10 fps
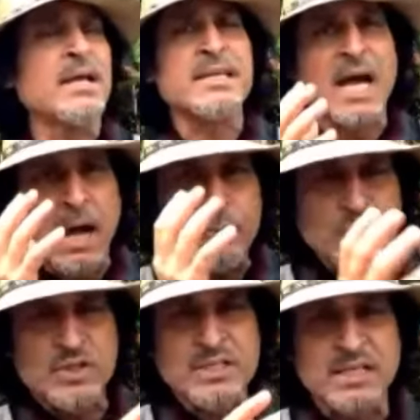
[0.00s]
क्या आपको
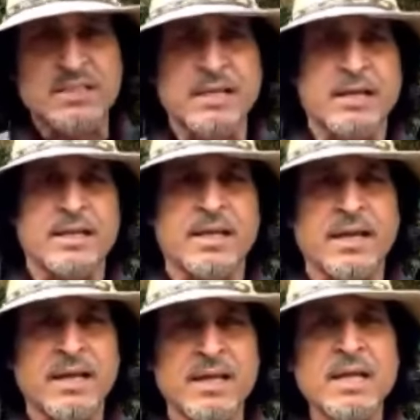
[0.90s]
चीज अच्छी लगी
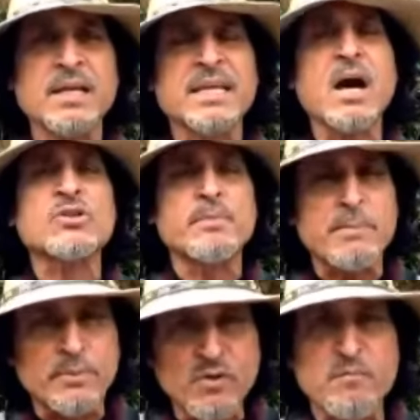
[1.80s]
है क्या उसमें
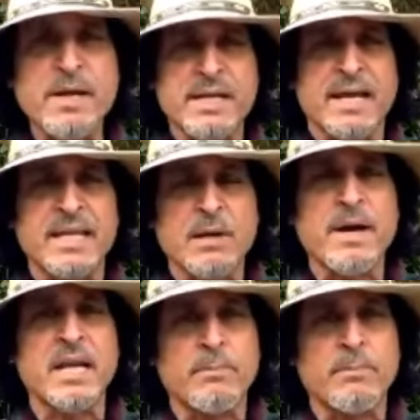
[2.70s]
इंप्रूवमेंट आई है हमारे